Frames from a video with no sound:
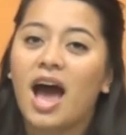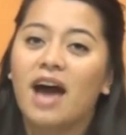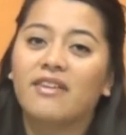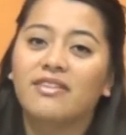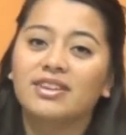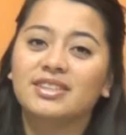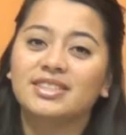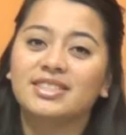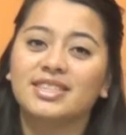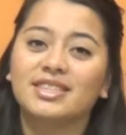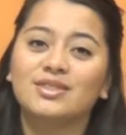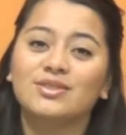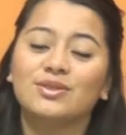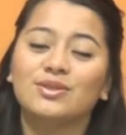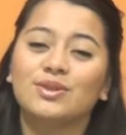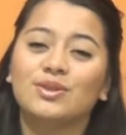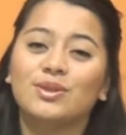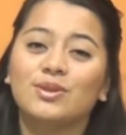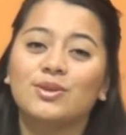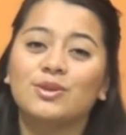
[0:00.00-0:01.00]
A veces
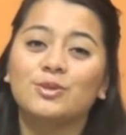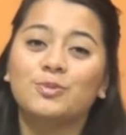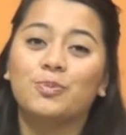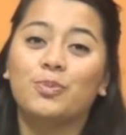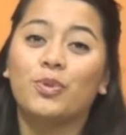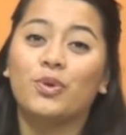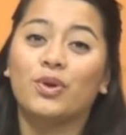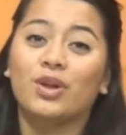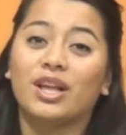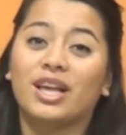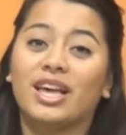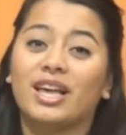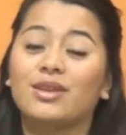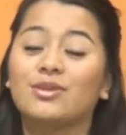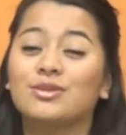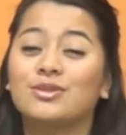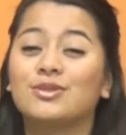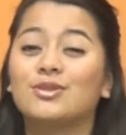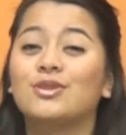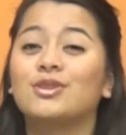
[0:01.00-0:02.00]
nosotros, porque
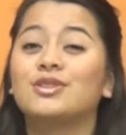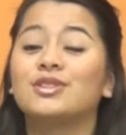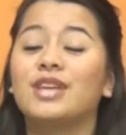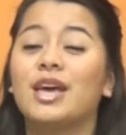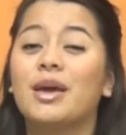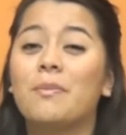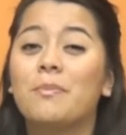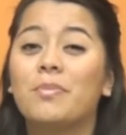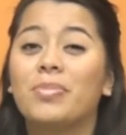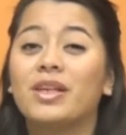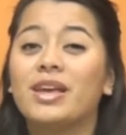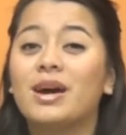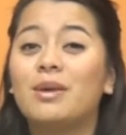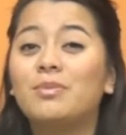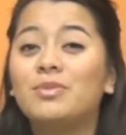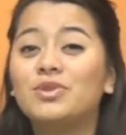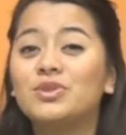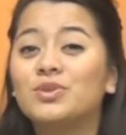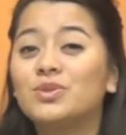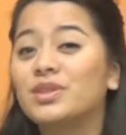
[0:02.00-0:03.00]
nosotros
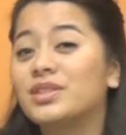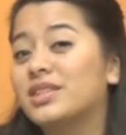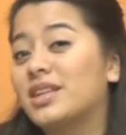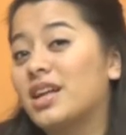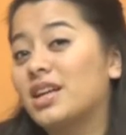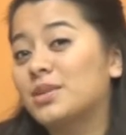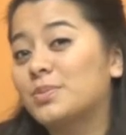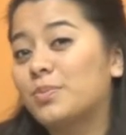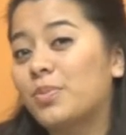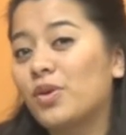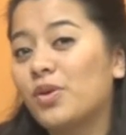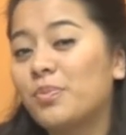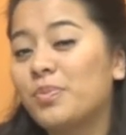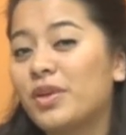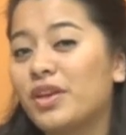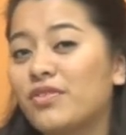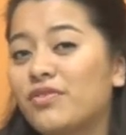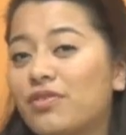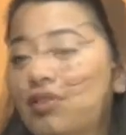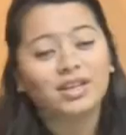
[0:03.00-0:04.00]
empleamos nuestras
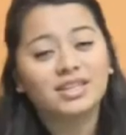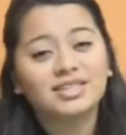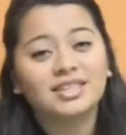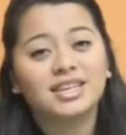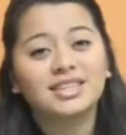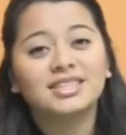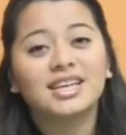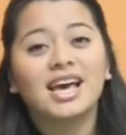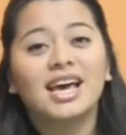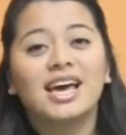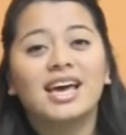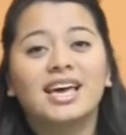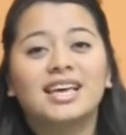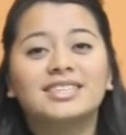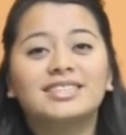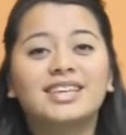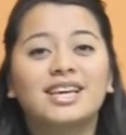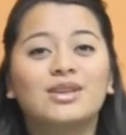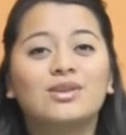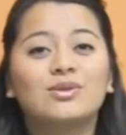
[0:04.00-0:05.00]
propias fuerzas,
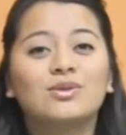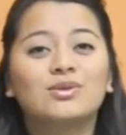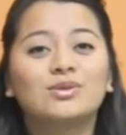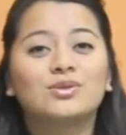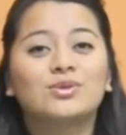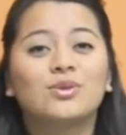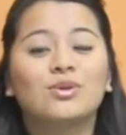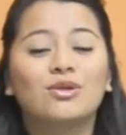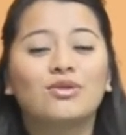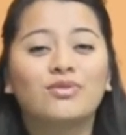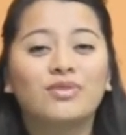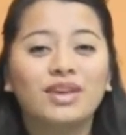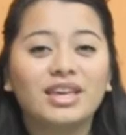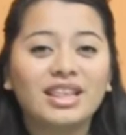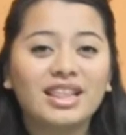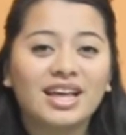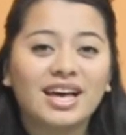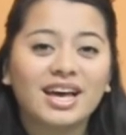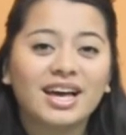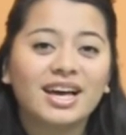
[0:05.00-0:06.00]
se nos
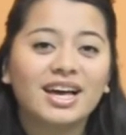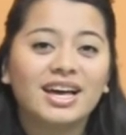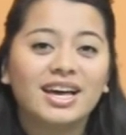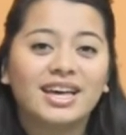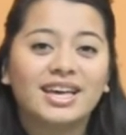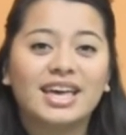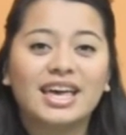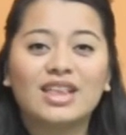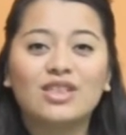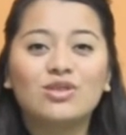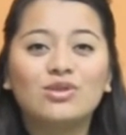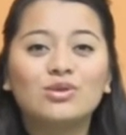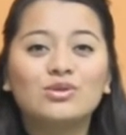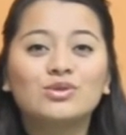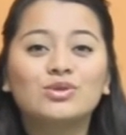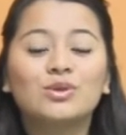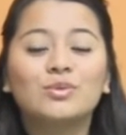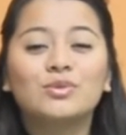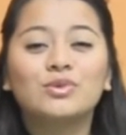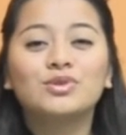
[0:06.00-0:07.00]
olvida que
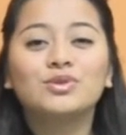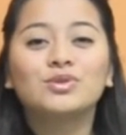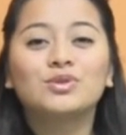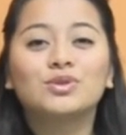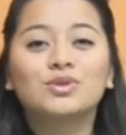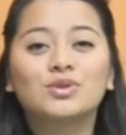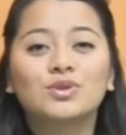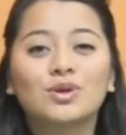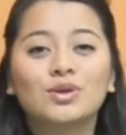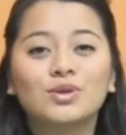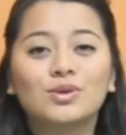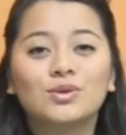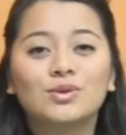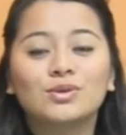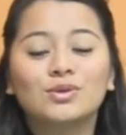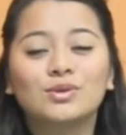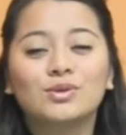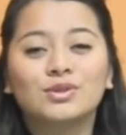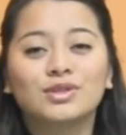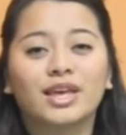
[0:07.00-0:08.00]
no somos
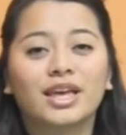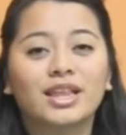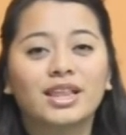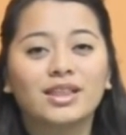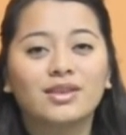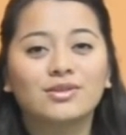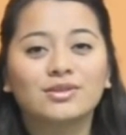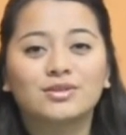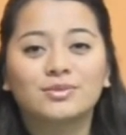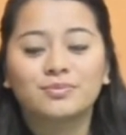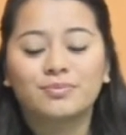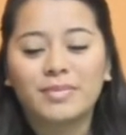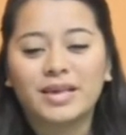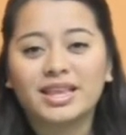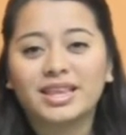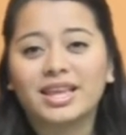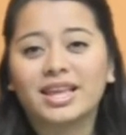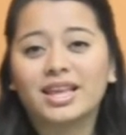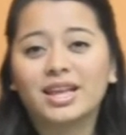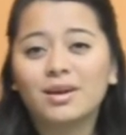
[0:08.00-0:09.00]
nosotros los que nos
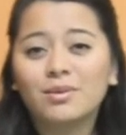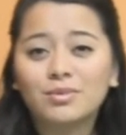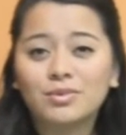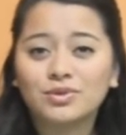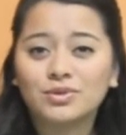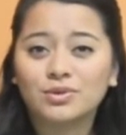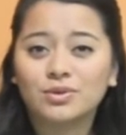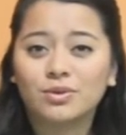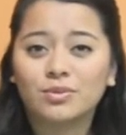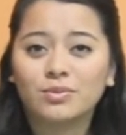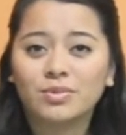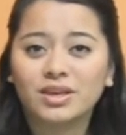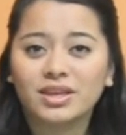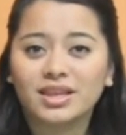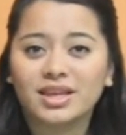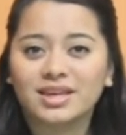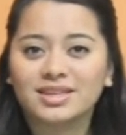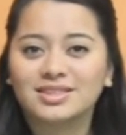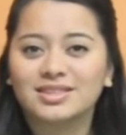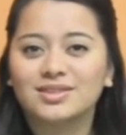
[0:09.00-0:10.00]
mantenemos con
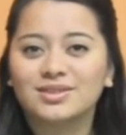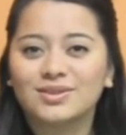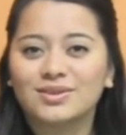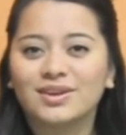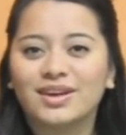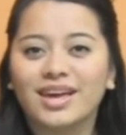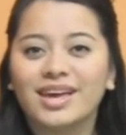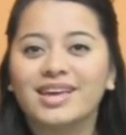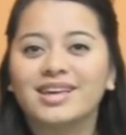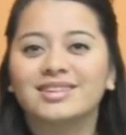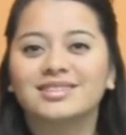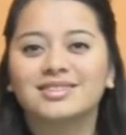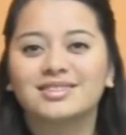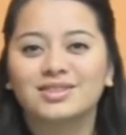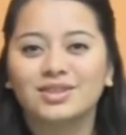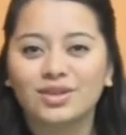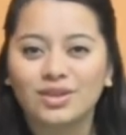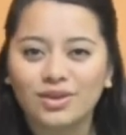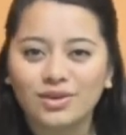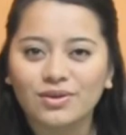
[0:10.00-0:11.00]
vida, sino que es
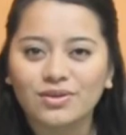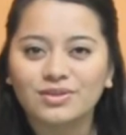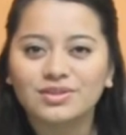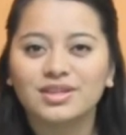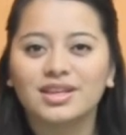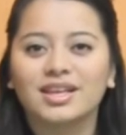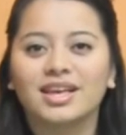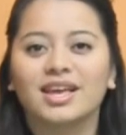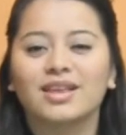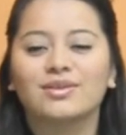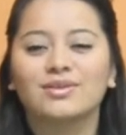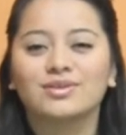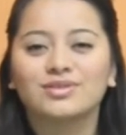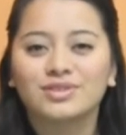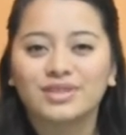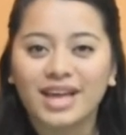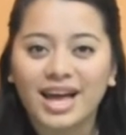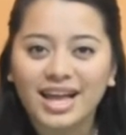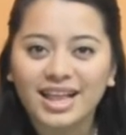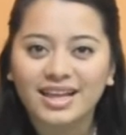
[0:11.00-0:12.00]
Dios el que
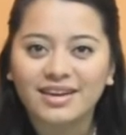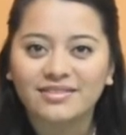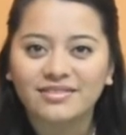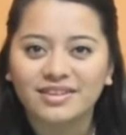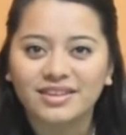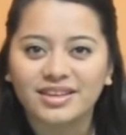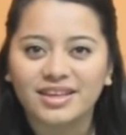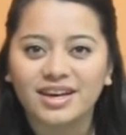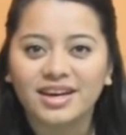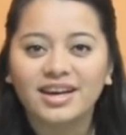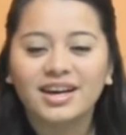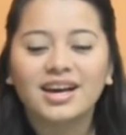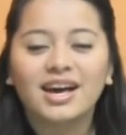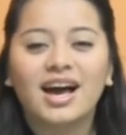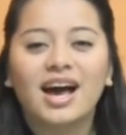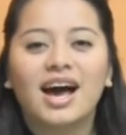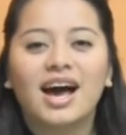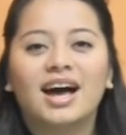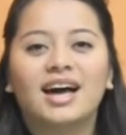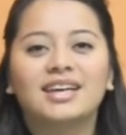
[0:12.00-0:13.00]
nos da la vida.
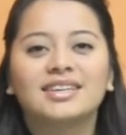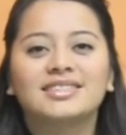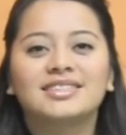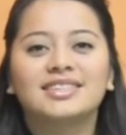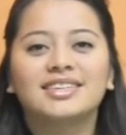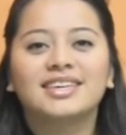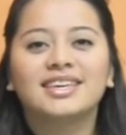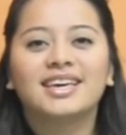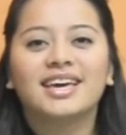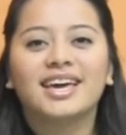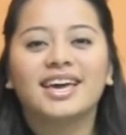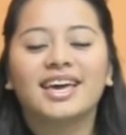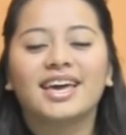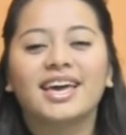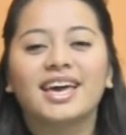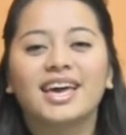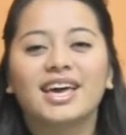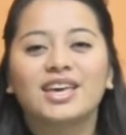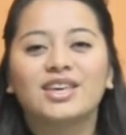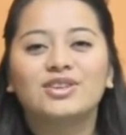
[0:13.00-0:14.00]
Así
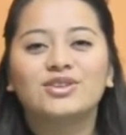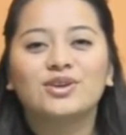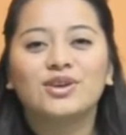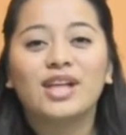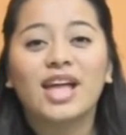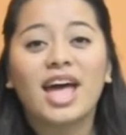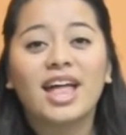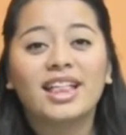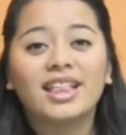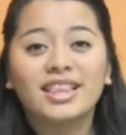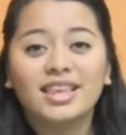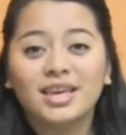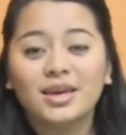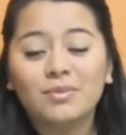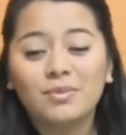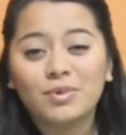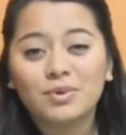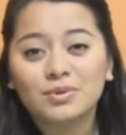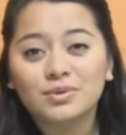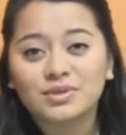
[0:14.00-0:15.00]
que yo le
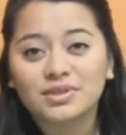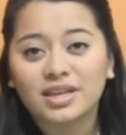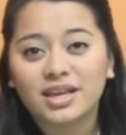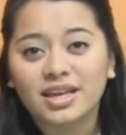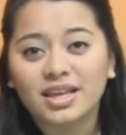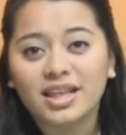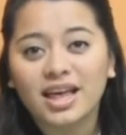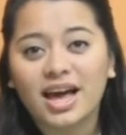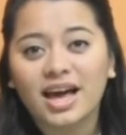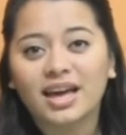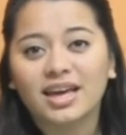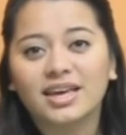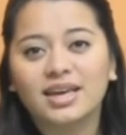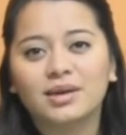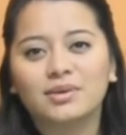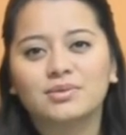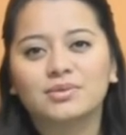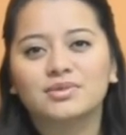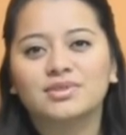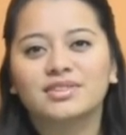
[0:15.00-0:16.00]
animo a usted a
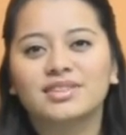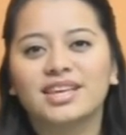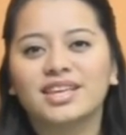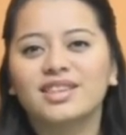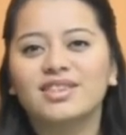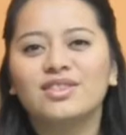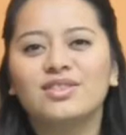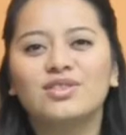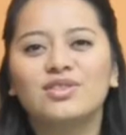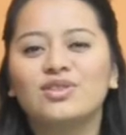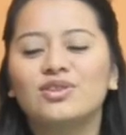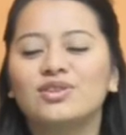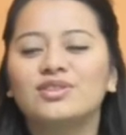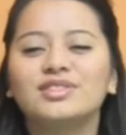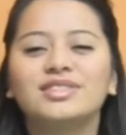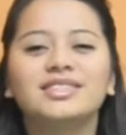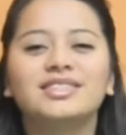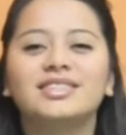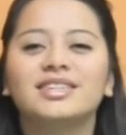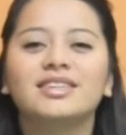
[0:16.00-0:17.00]
que usted
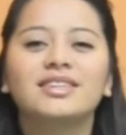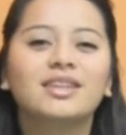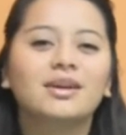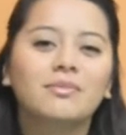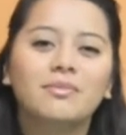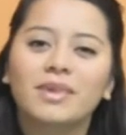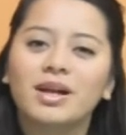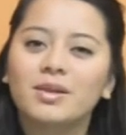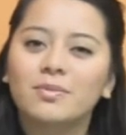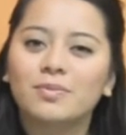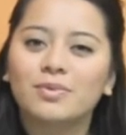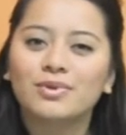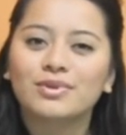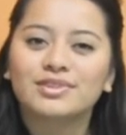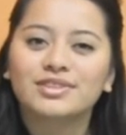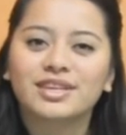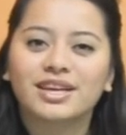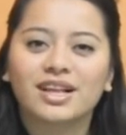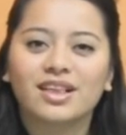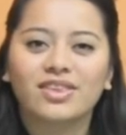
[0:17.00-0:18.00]
no se sienta mal
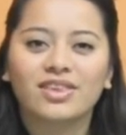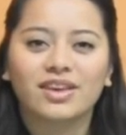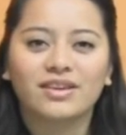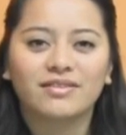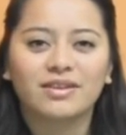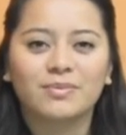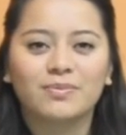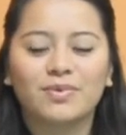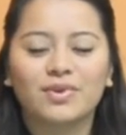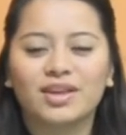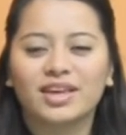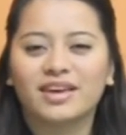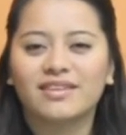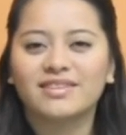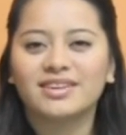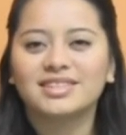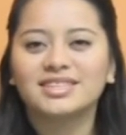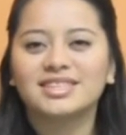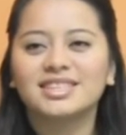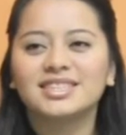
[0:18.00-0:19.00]
por ser débil, porque
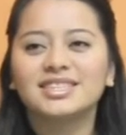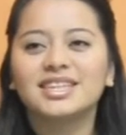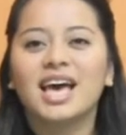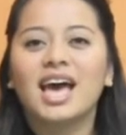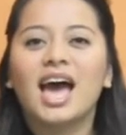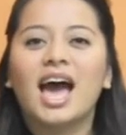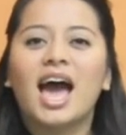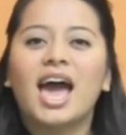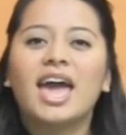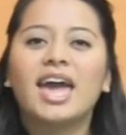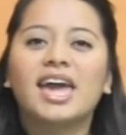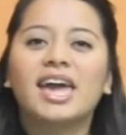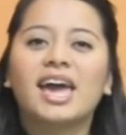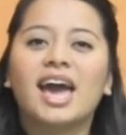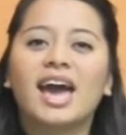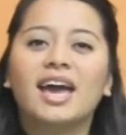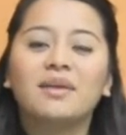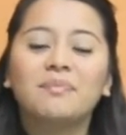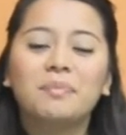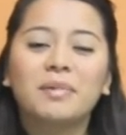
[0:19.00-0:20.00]
a veces
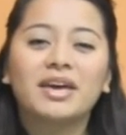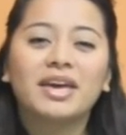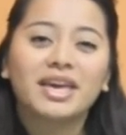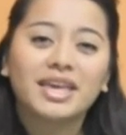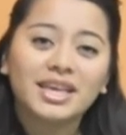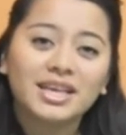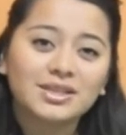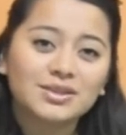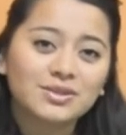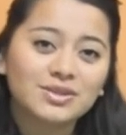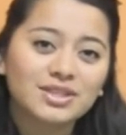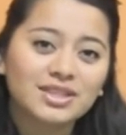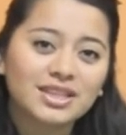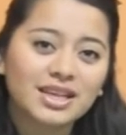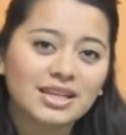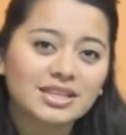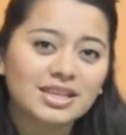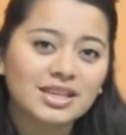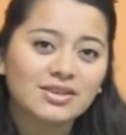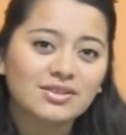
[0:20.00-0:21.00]
eh, hay pequeñas
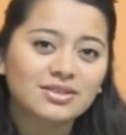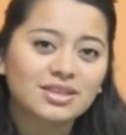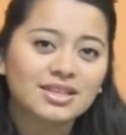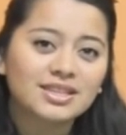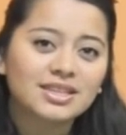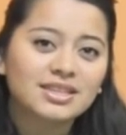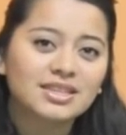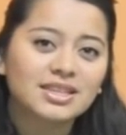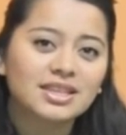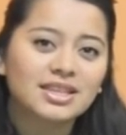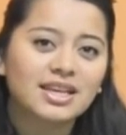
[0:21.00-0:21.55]
cositas que nos hacen